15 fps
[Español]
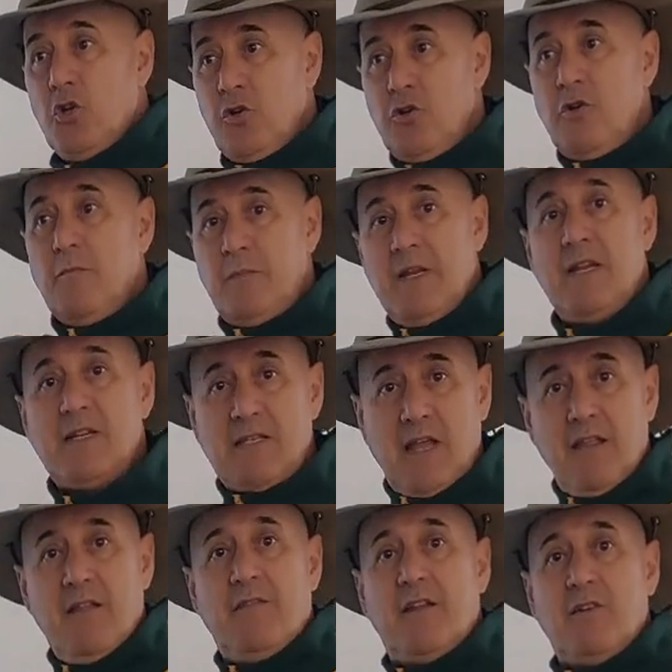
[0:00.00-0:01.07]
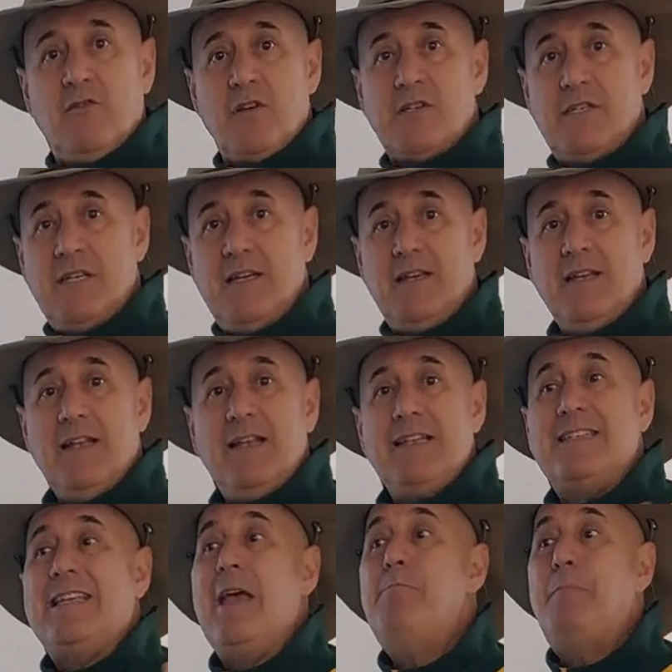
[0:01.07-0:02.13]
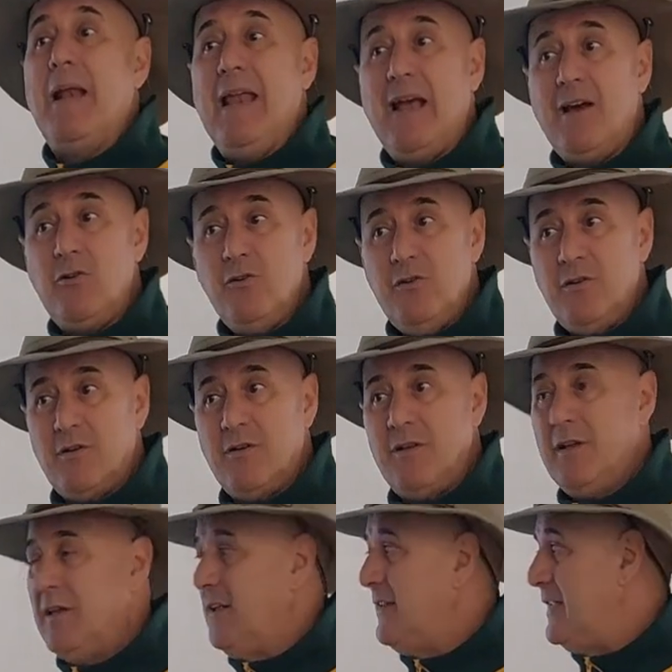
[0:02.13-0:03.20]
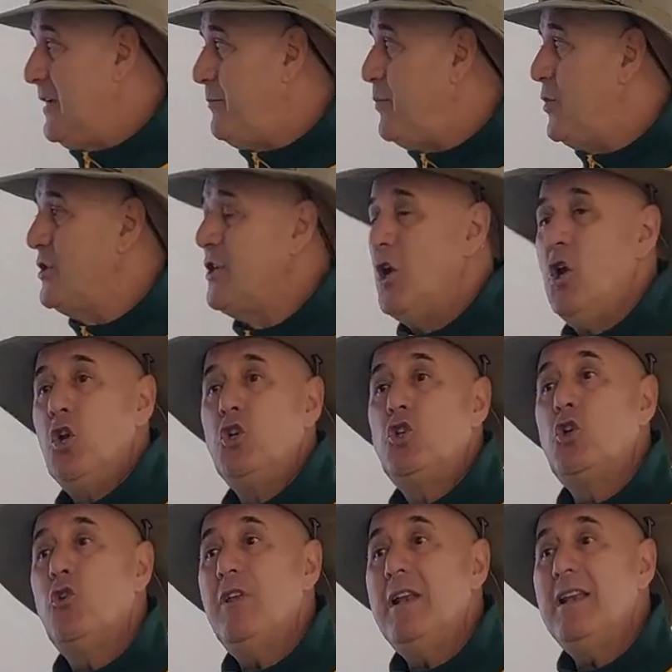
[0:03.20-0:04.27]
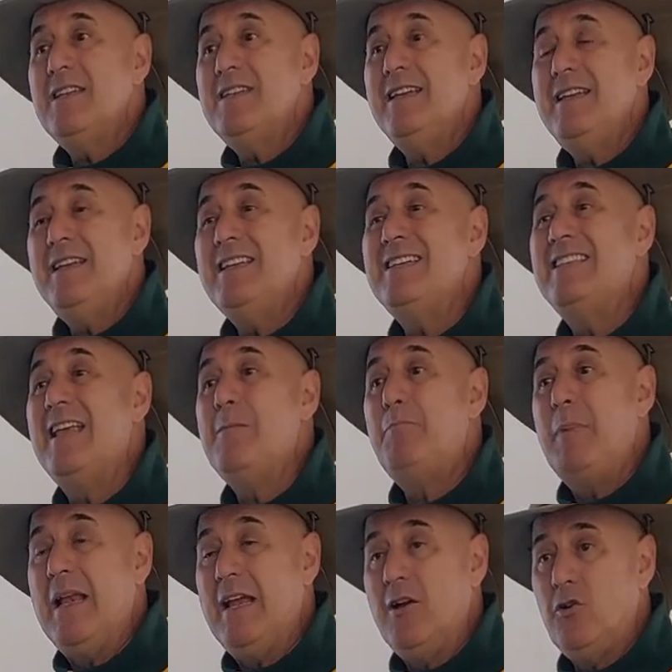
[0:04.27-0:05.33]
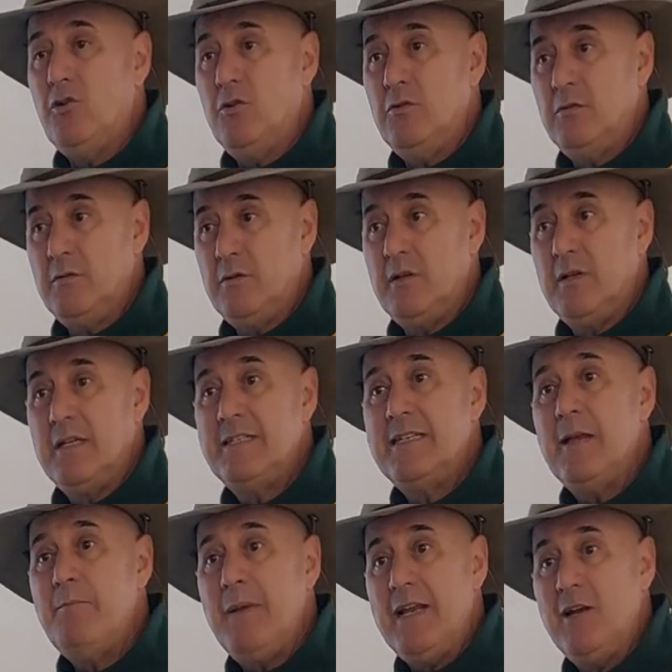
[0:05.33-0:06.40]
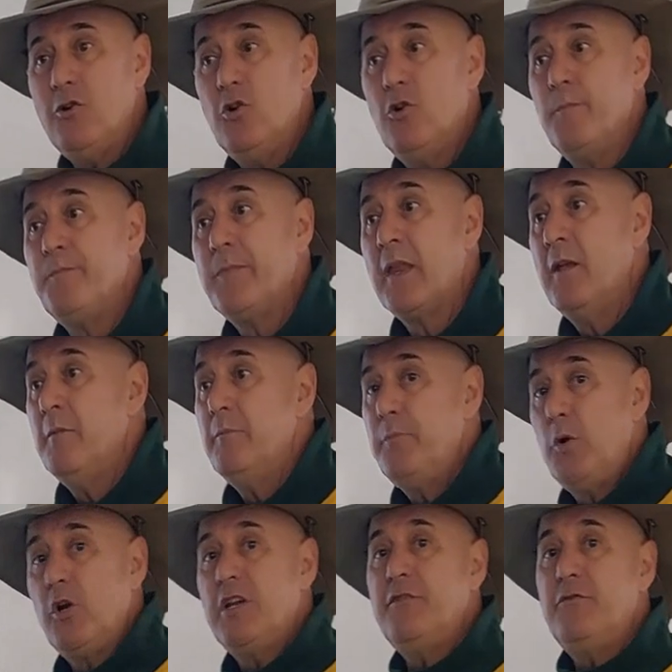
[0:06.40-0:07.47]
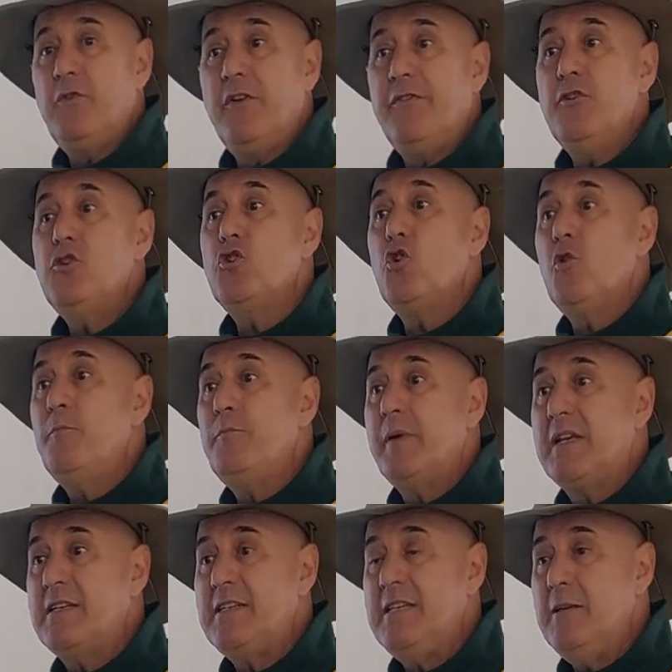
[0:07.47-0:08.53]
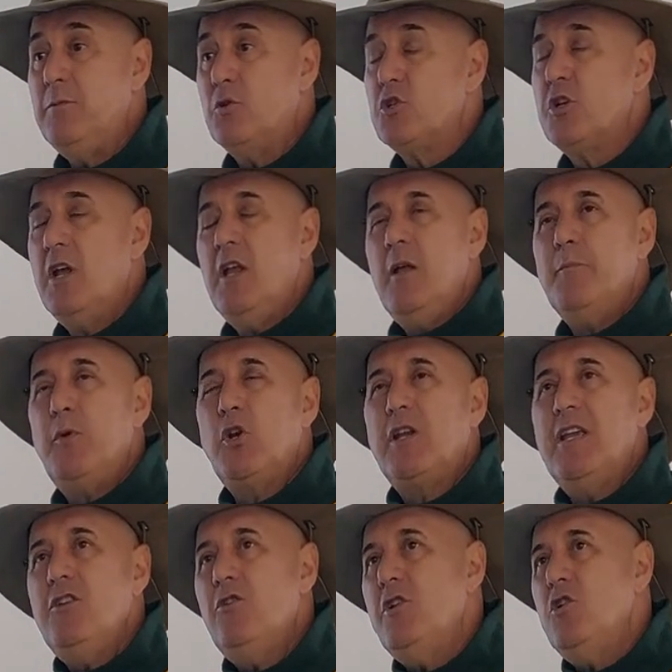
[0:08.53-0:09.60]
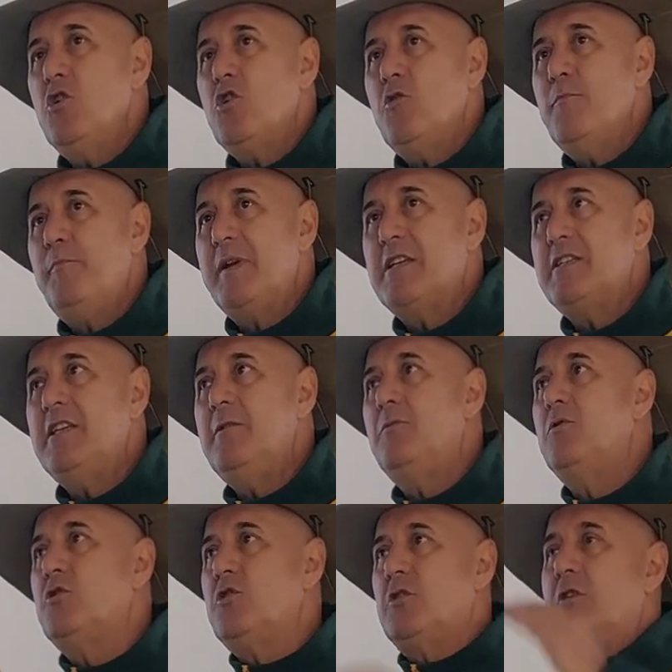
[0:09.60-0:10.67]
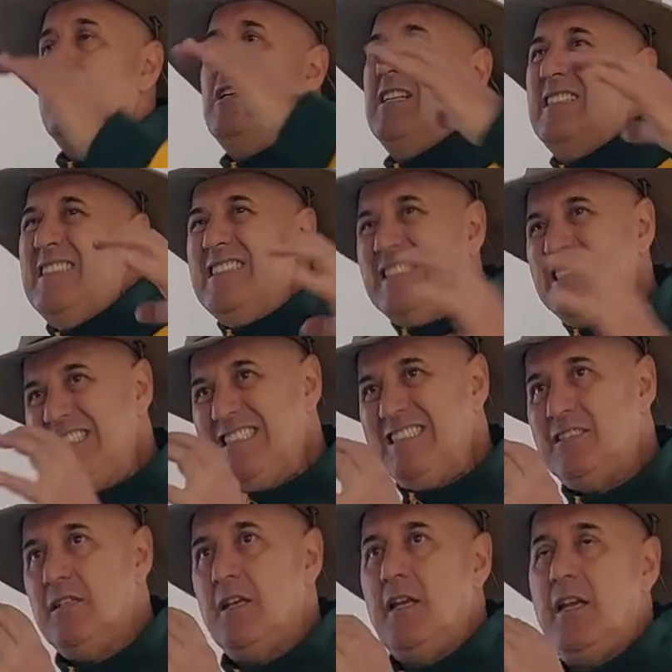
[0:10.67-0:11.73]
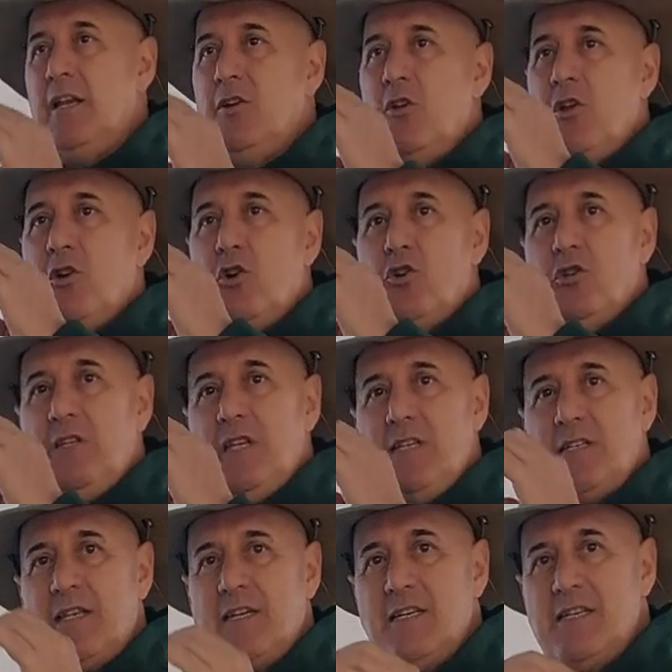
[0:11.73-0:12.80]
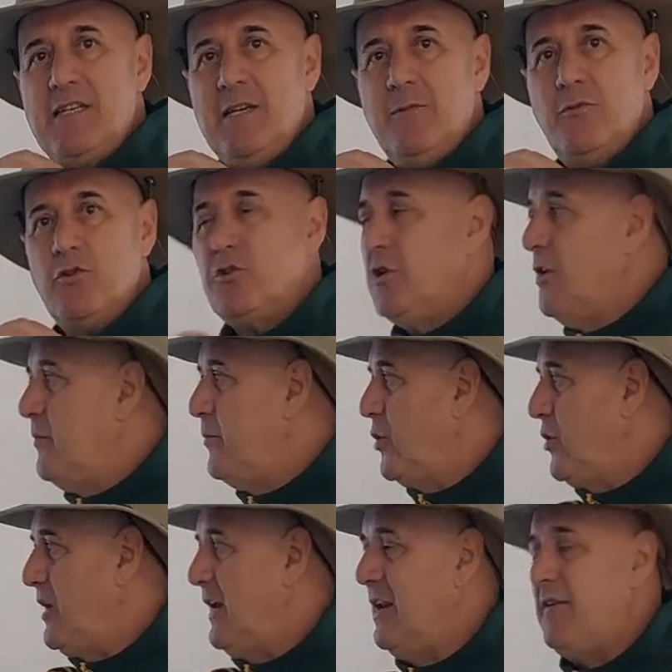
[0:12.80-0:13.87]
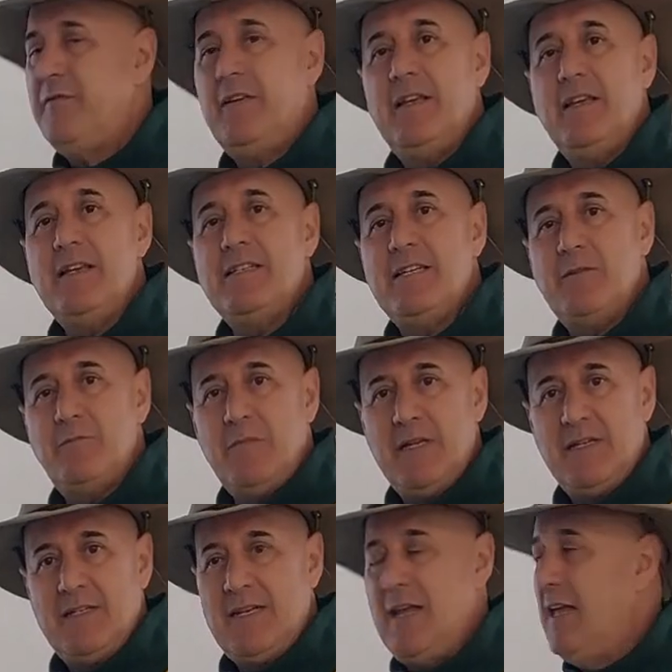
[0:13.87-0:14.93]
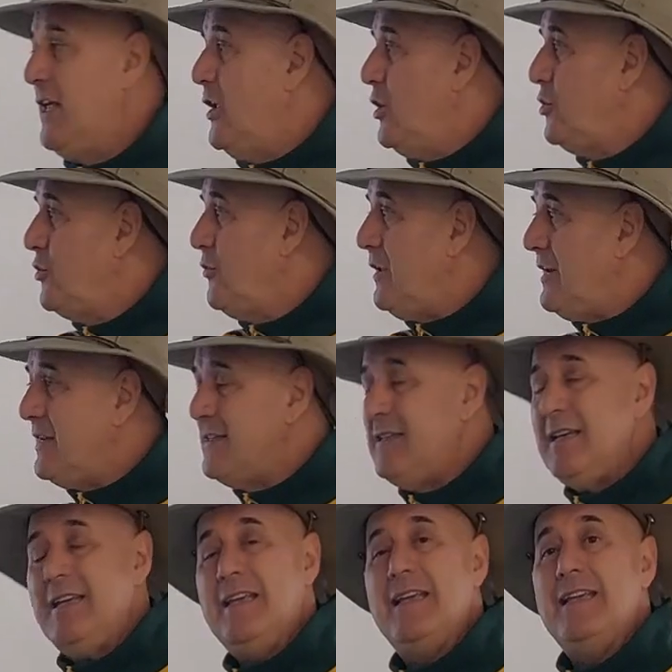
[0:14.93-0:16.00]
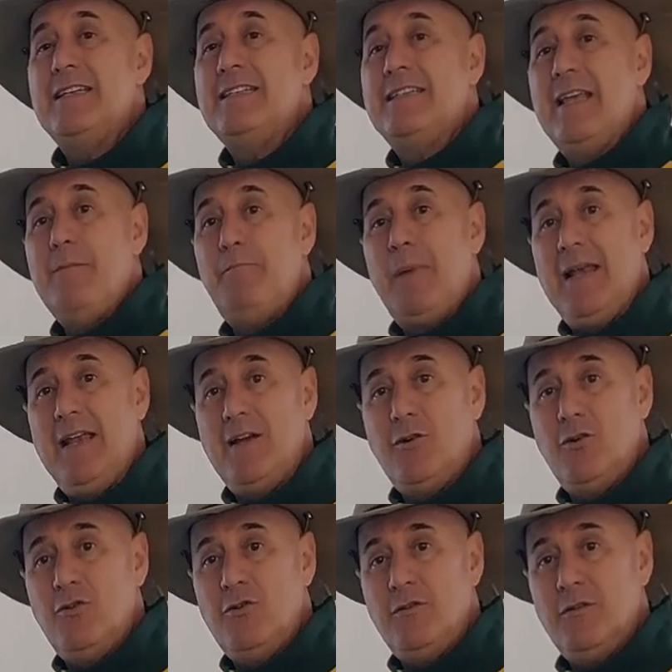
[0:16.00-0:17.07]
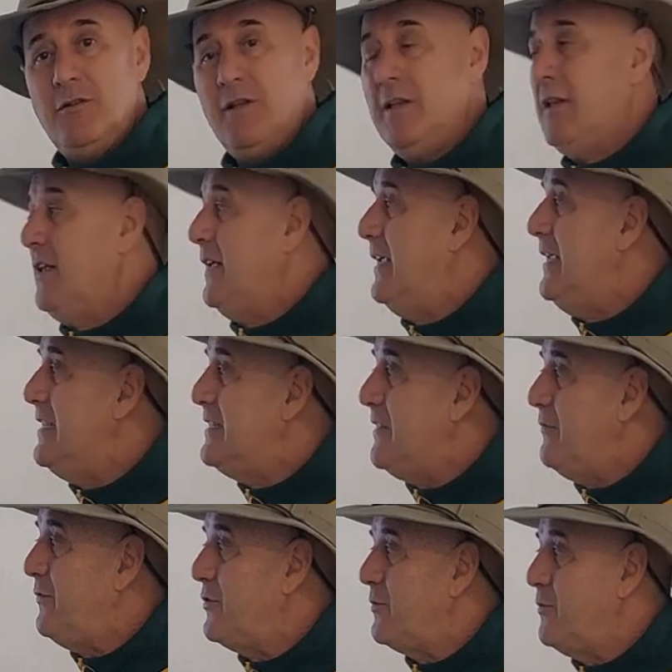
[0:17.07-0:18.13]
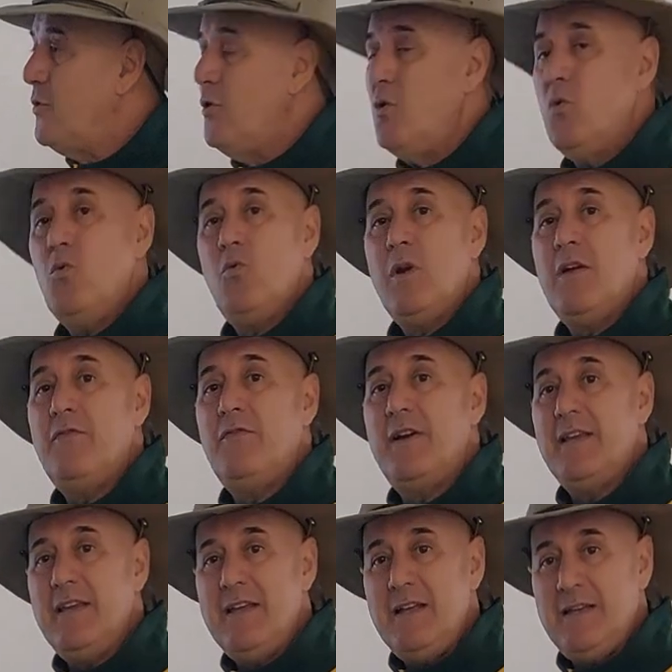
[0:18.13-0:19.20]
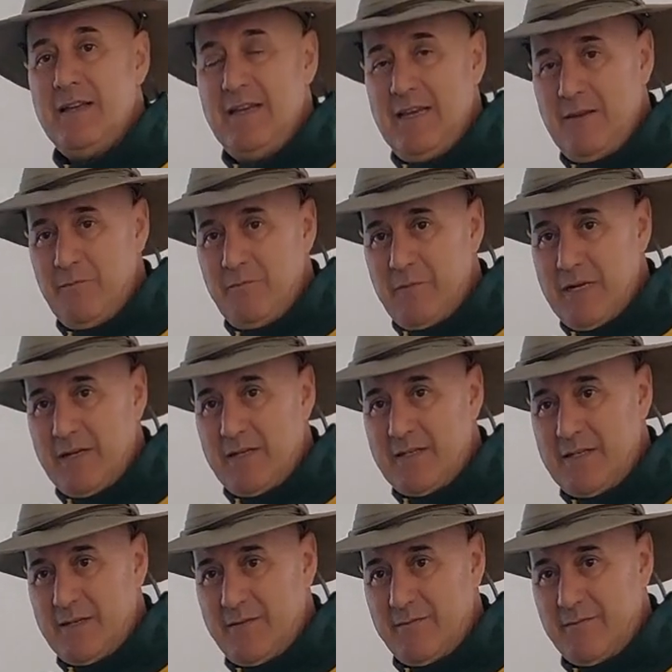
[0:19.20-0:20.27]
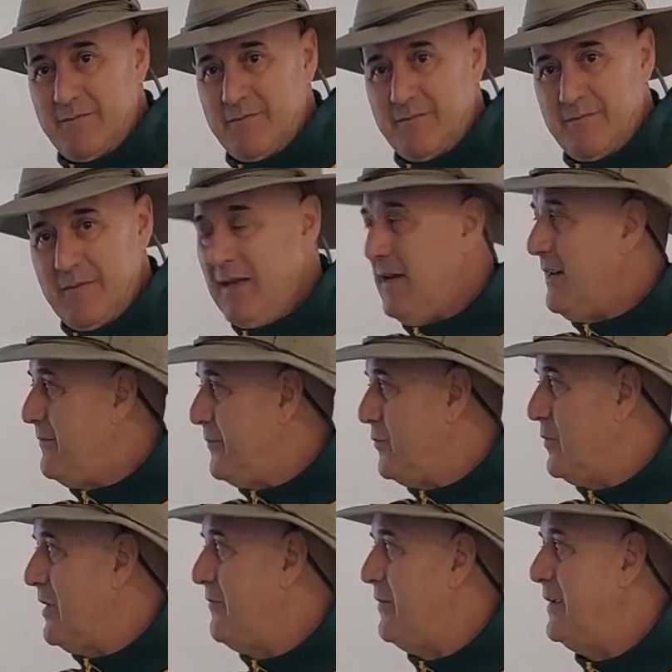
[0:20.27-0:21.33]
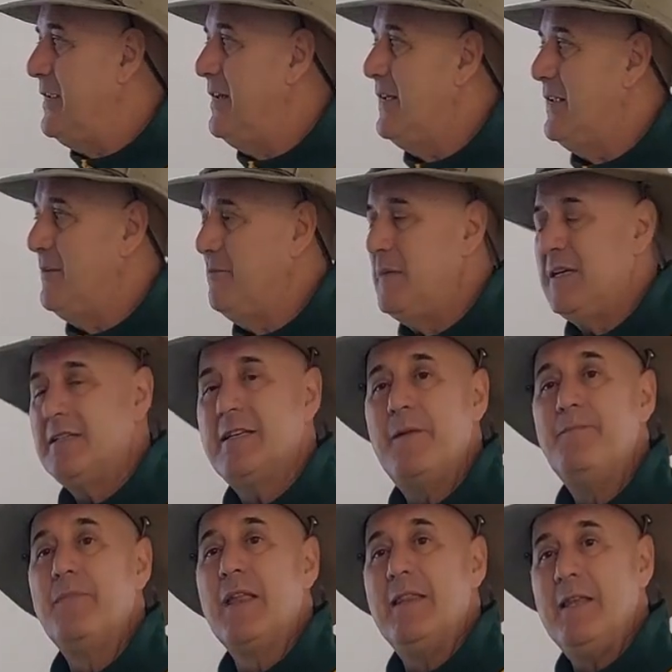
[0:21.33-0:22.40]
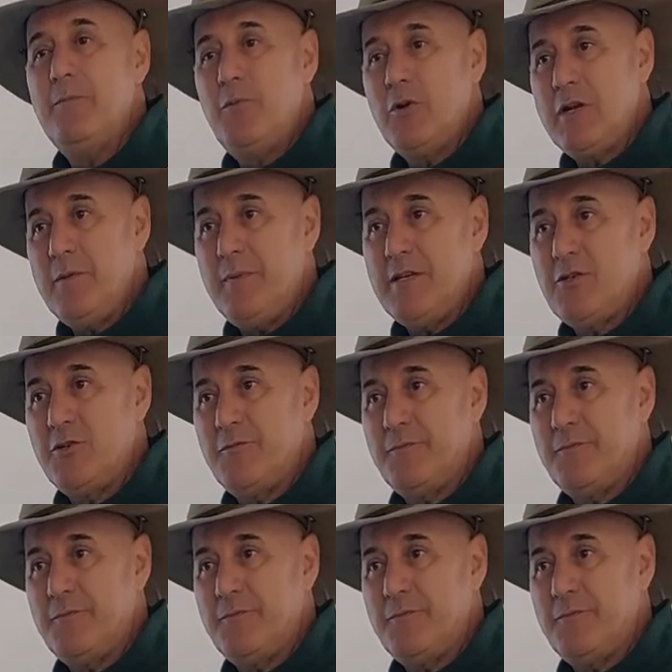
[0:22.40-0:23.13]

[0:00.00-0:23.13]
No, no, mira, está diciendo así. se plegó después. Toda la serie se plegó, se plegó por esfuerzos compresivos. ¿Por qué yo digo compresivos mm, y no digo distensivos? Porque la falla es inversa. Toda la serie se plegó y se formó una falla inversa. ¿vale? Una falla inversa. Después, ¿qué